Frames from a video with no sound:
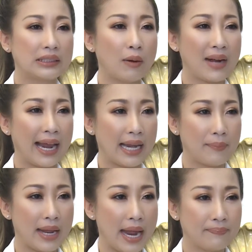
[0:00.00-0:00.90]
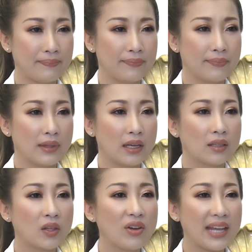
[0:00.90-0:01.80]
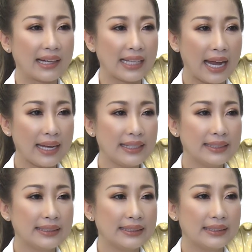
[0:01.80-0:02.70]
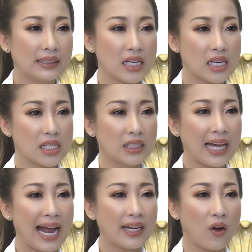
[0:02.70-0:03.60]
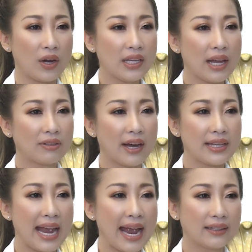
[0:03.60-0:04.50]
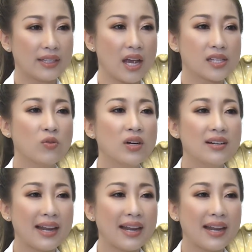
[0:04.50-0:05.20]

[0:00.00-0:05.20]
Trong ngành làm đẹp, tôi nhận thấy sự thay đổi theo thời gian về xu hướng